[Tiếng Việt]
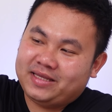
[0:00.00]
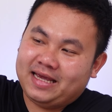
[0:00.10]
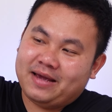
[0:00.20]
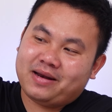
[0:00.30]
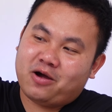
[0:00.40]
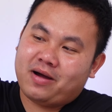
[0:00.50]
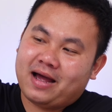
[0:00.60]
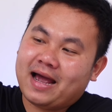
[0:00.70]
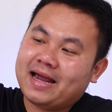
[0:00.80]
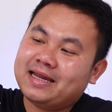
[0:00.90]
chị em nào mà
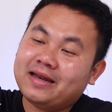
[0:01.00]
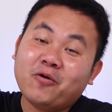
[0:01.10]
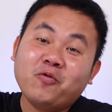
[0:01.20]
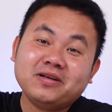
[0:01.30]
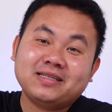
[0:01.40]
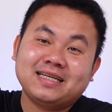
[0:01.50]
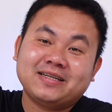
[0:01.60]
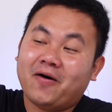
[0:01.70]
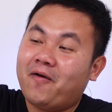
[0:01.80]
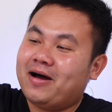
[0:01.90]
hay thích uống sinh
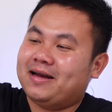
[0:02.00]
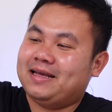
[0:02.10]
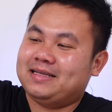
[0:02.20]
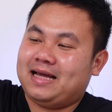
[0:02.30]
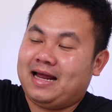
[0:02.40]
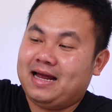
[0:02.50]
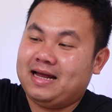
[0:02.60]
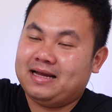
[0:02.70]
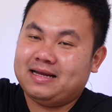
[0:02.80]
tố thì sẽ